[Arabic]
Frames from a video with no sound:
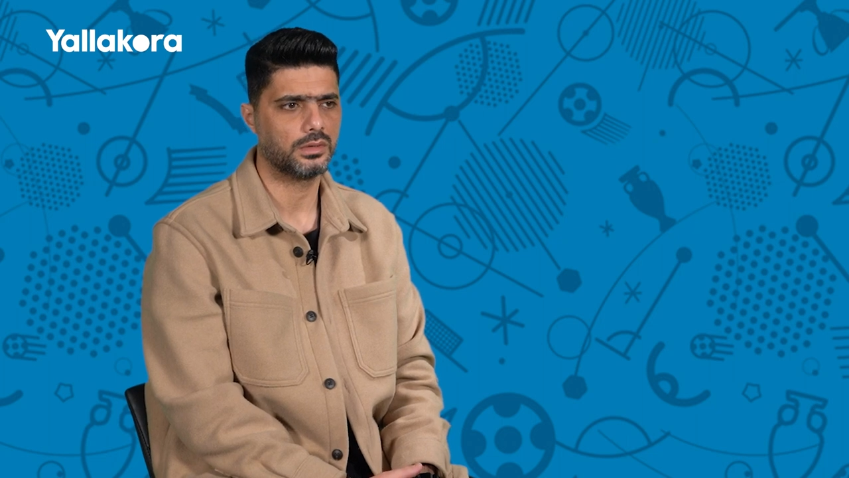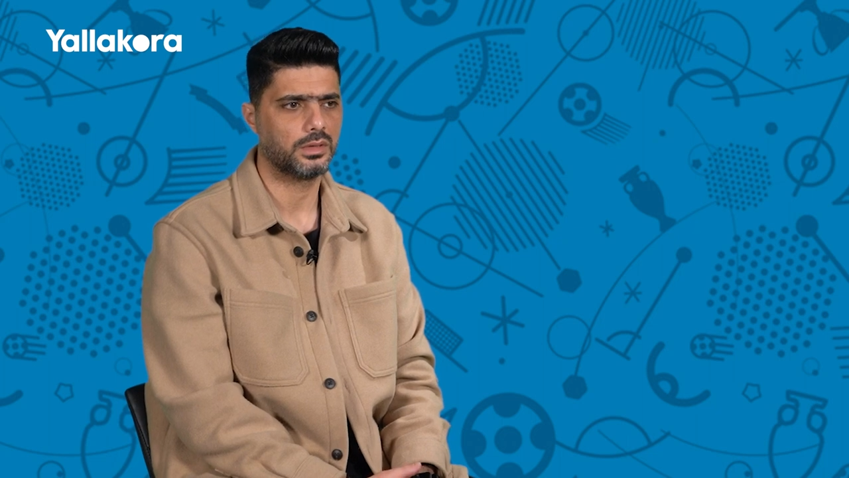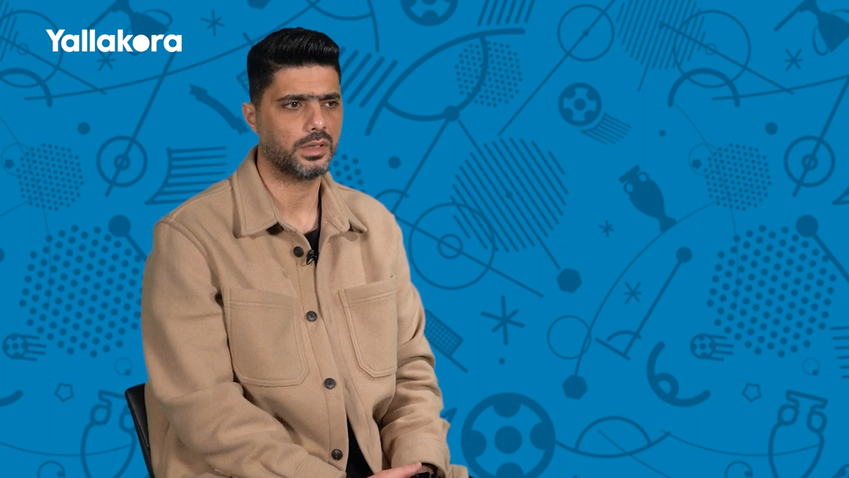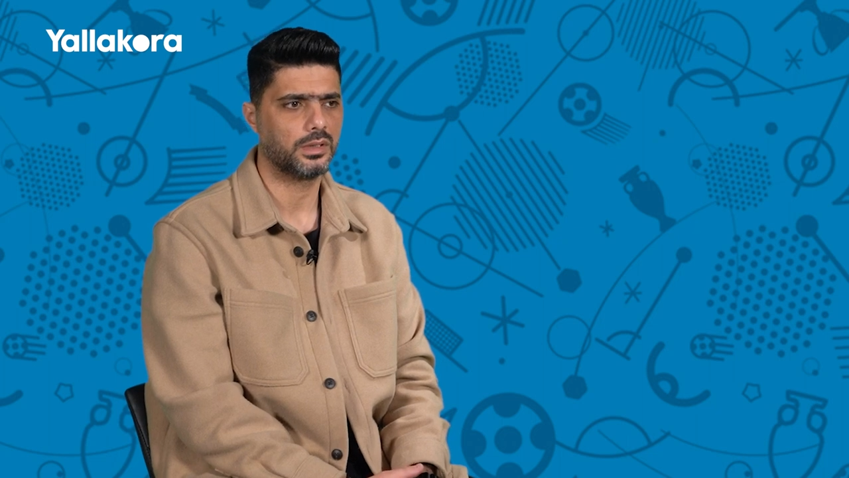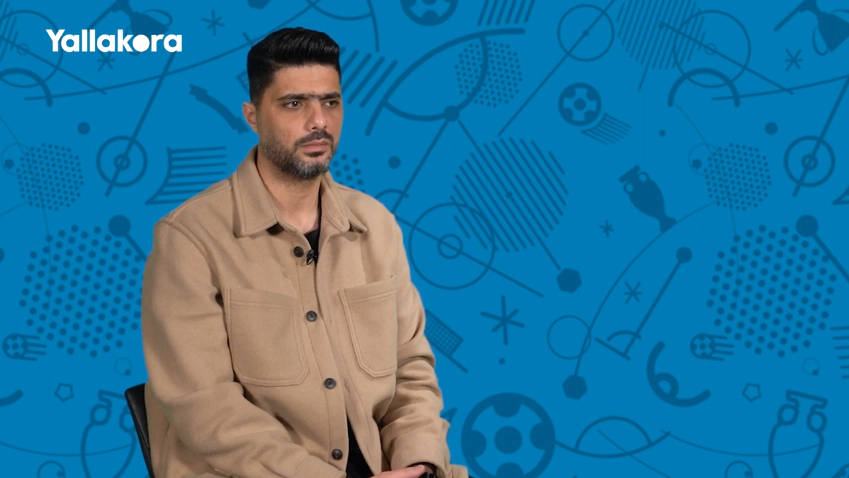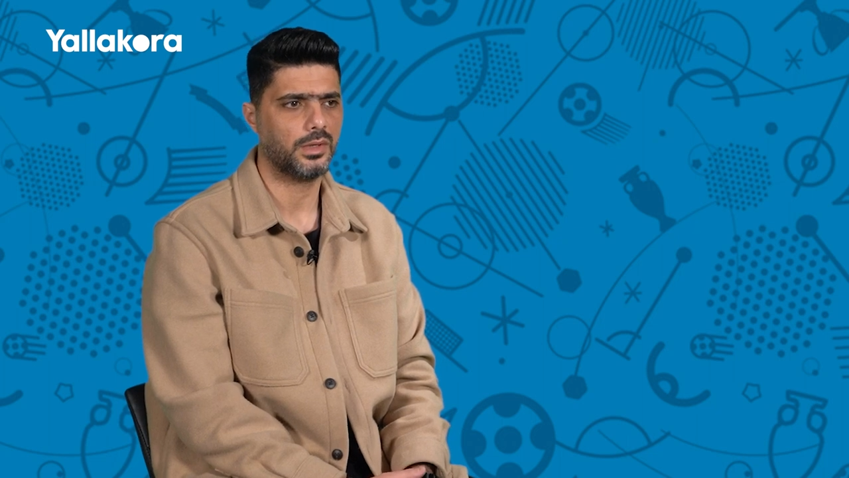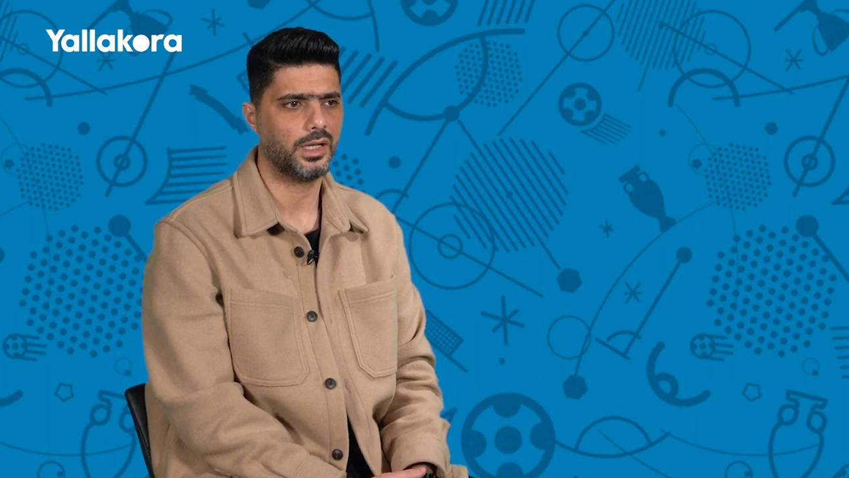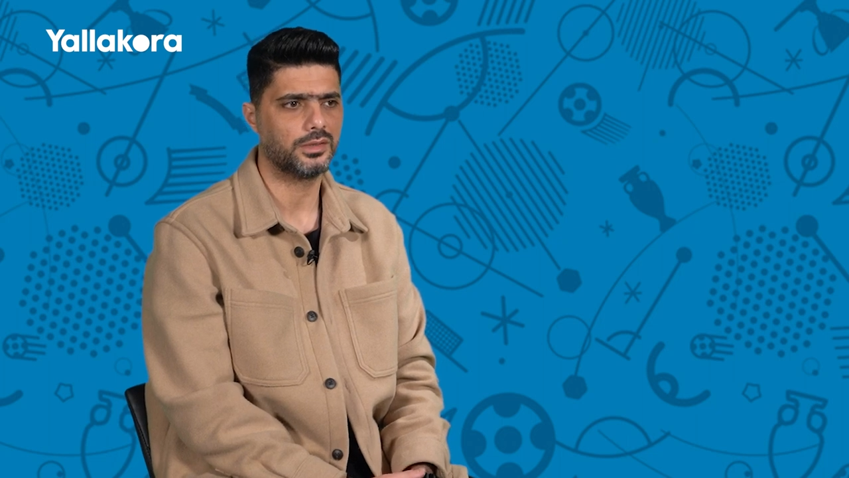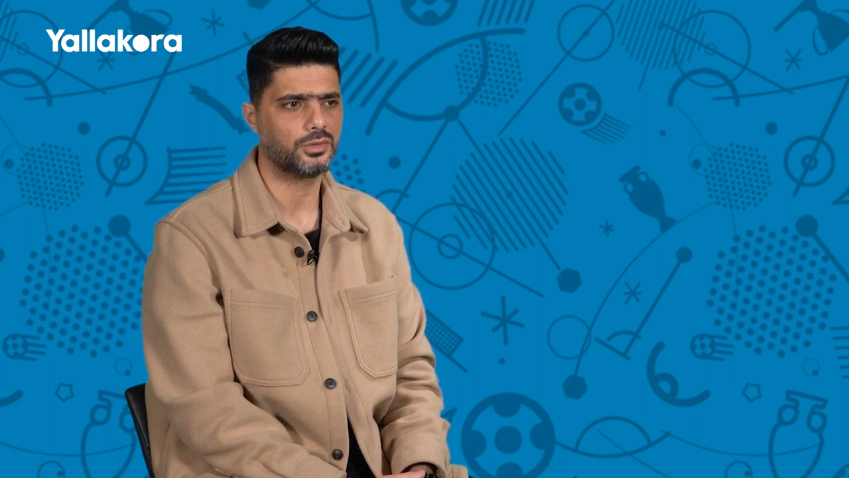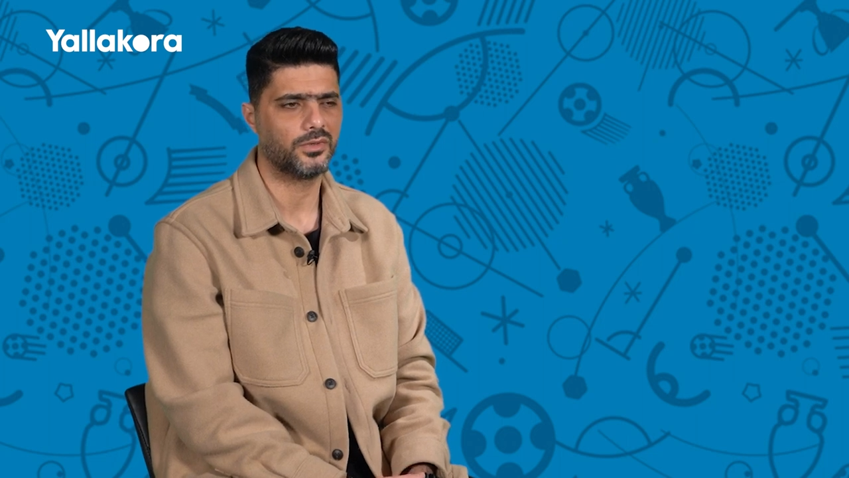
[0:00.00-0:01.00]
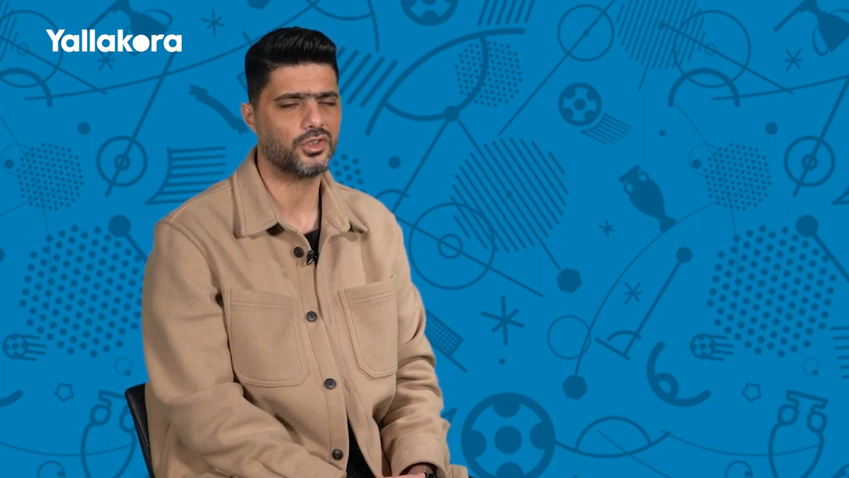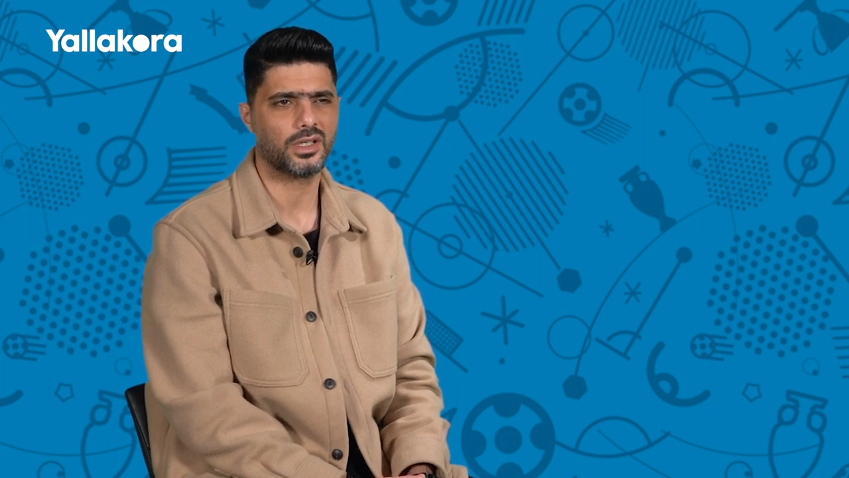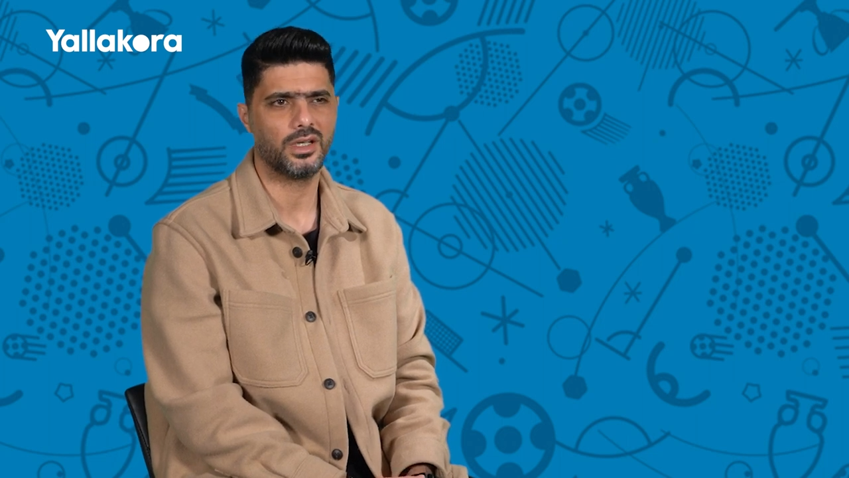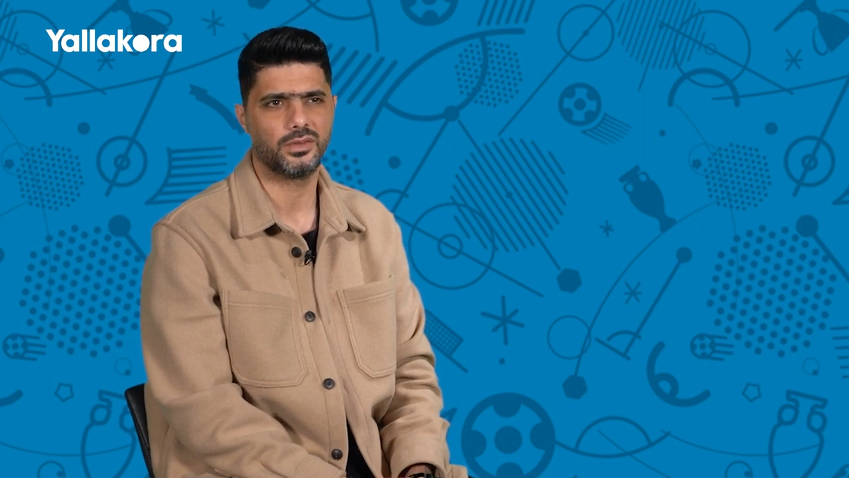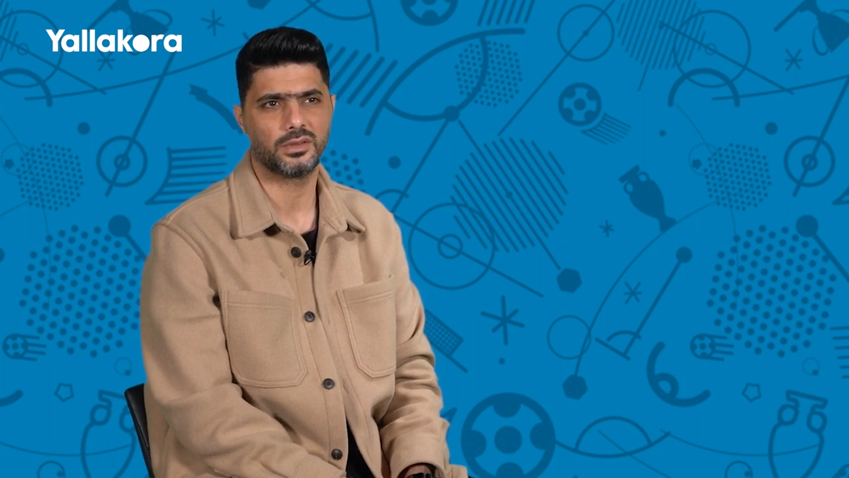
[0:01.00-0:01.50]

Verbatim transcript: لكن ما حدش ما فيش خلاف ان